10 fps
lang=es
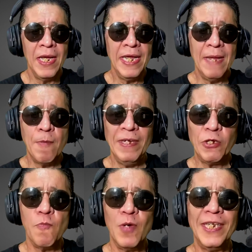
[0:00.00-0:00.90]
y hemos visto
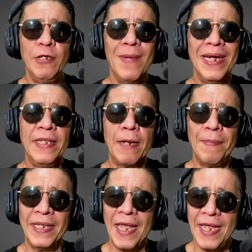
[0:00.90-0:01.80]
cómo han sido
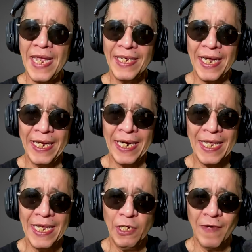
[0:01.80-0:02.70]
malinterpretadas y
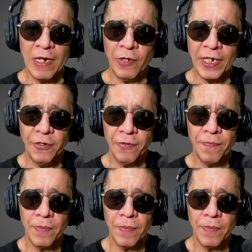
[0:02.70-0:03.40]
exageradas en su valoración.